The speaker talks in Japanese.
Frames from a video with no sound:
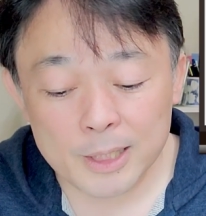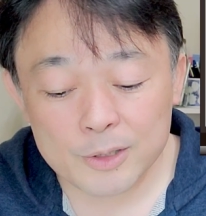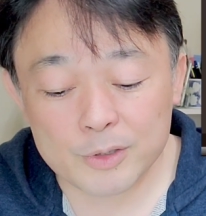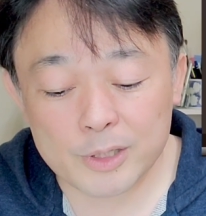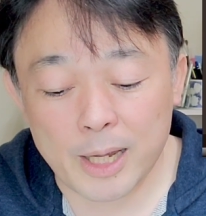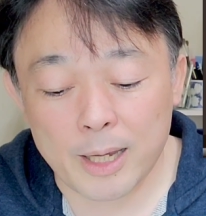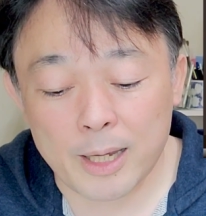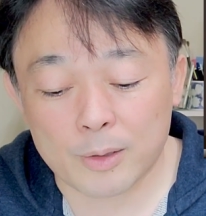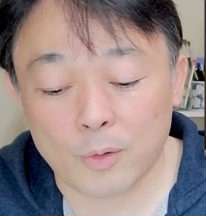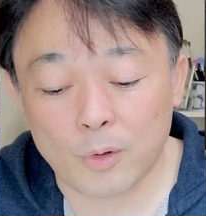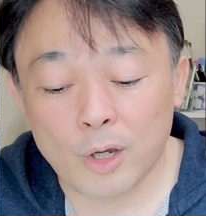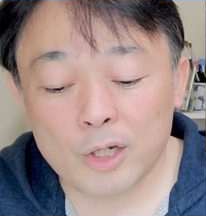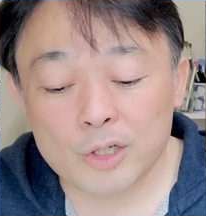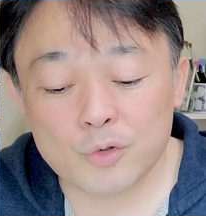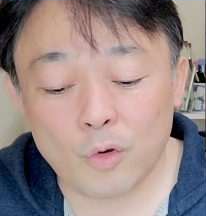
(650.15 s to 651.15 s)
そして、えっ、ー、
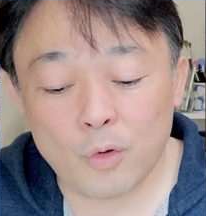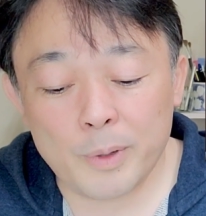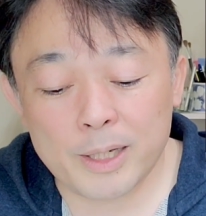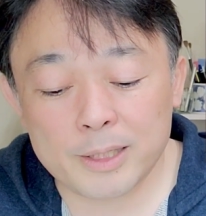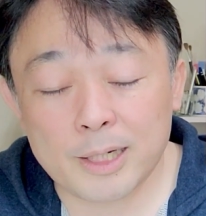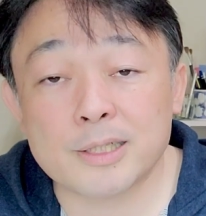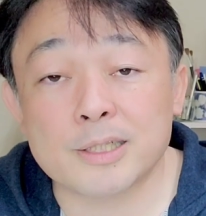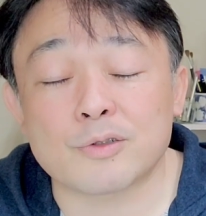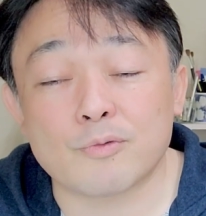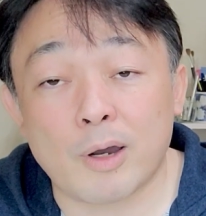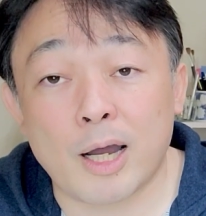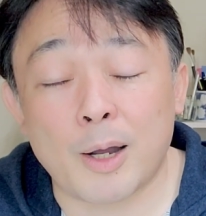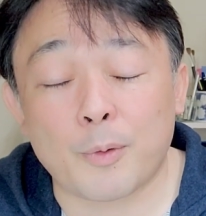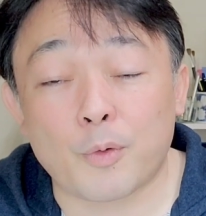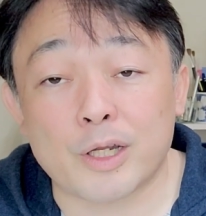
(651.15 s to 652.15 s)
と、証明写真
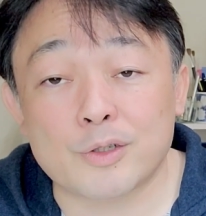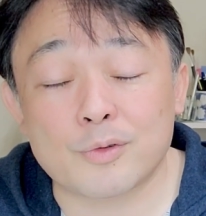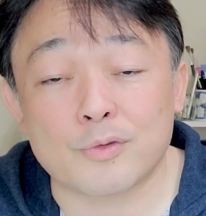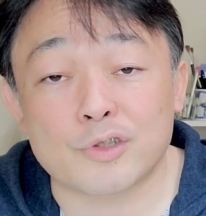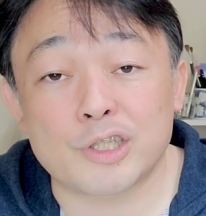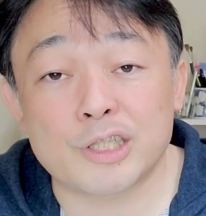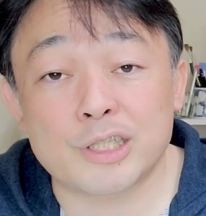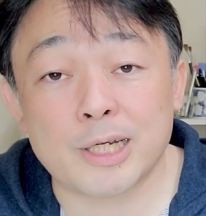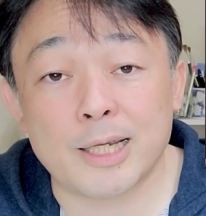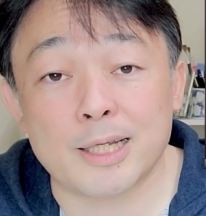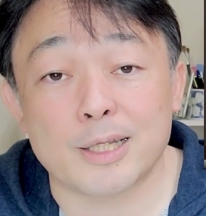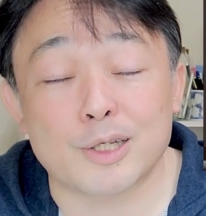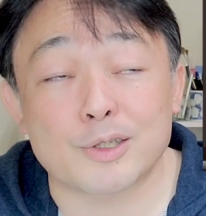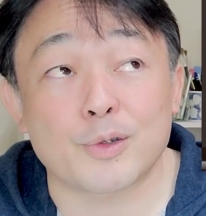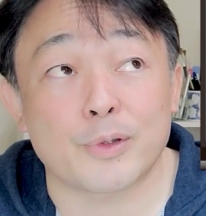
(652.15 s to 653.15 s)
は、これちょっとちっちゃ
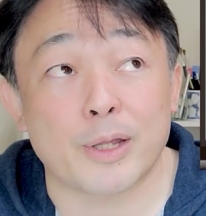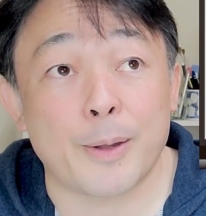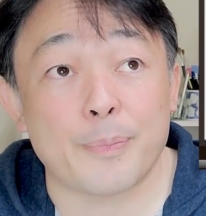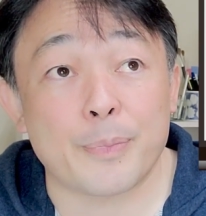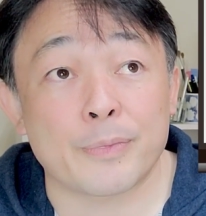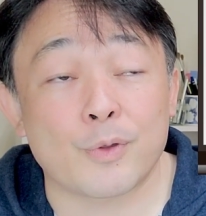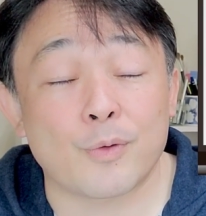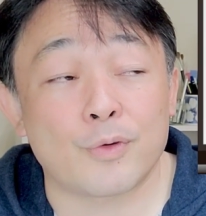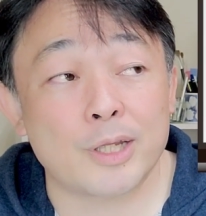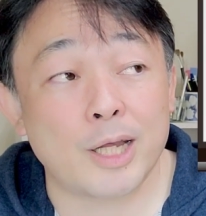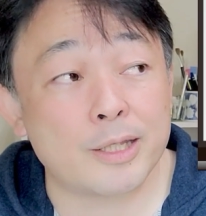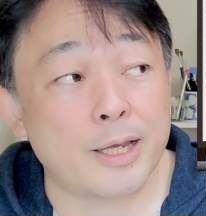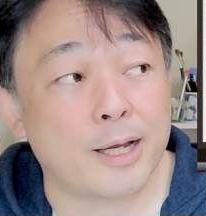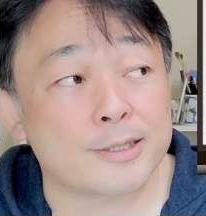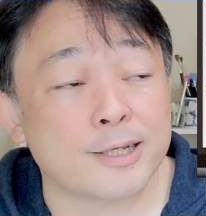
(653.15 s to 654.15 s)
いんですよね。と
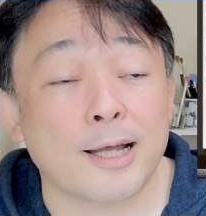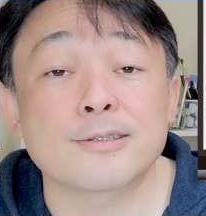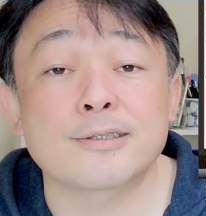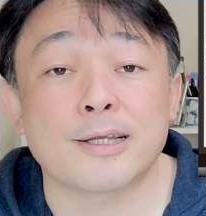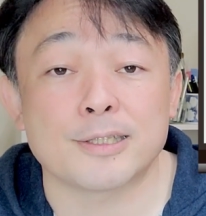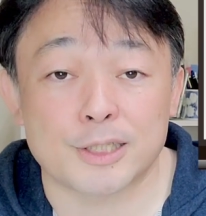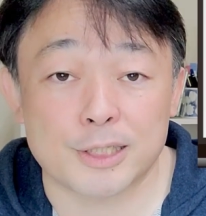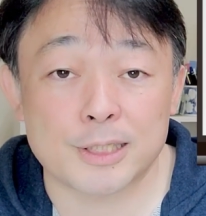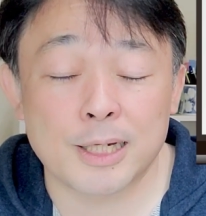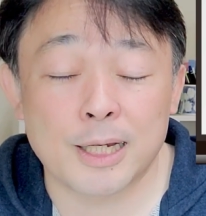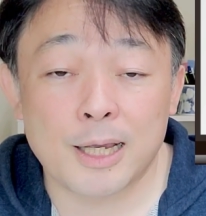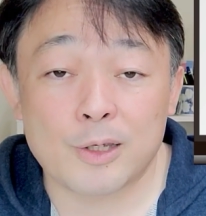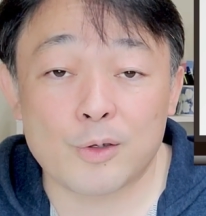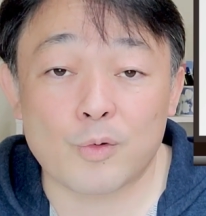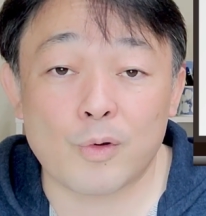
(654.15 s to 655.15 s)
縦が3センチ、
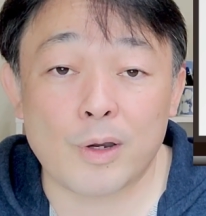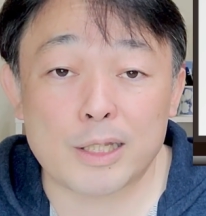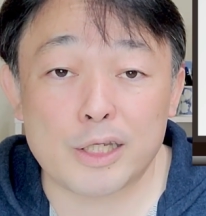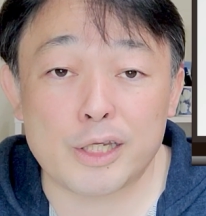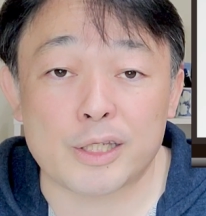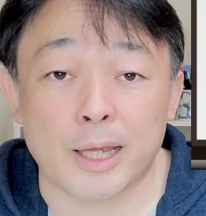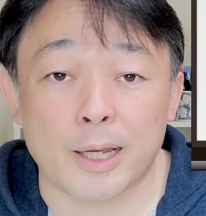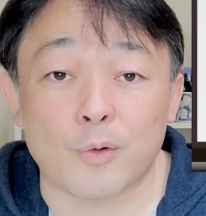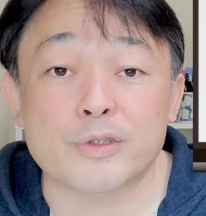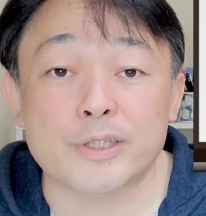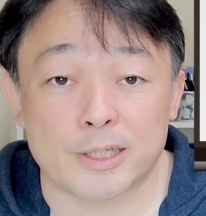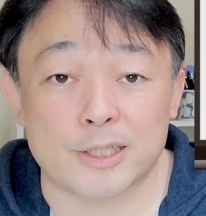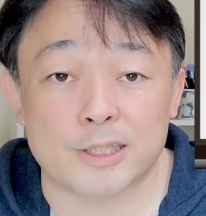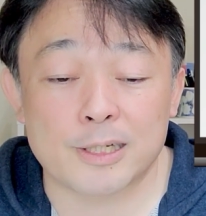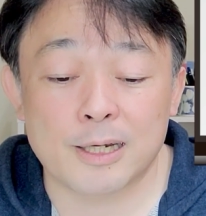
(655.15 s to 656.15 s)
横が2.5
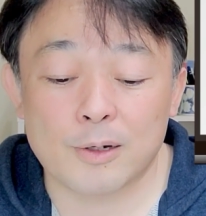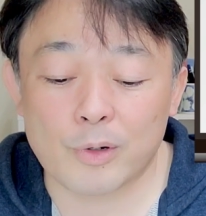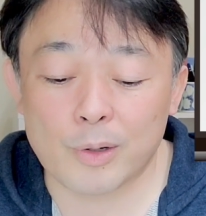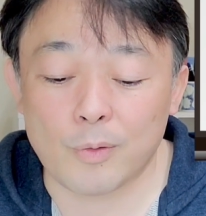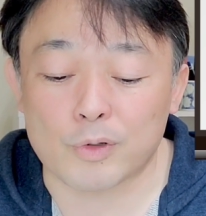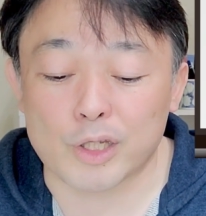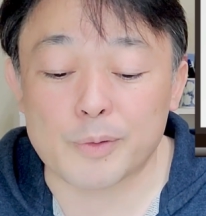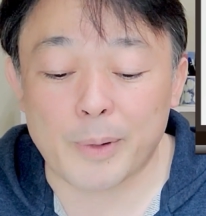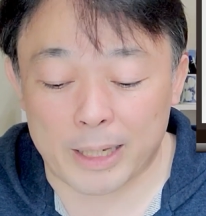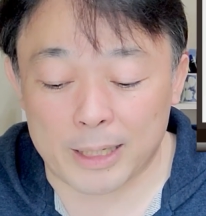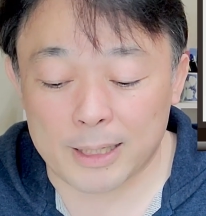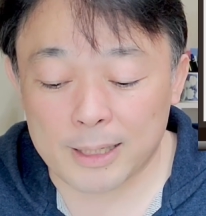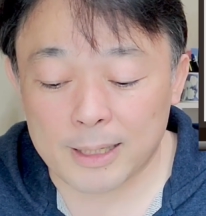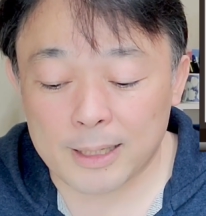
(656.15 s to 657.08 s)
センチ。これを2枚。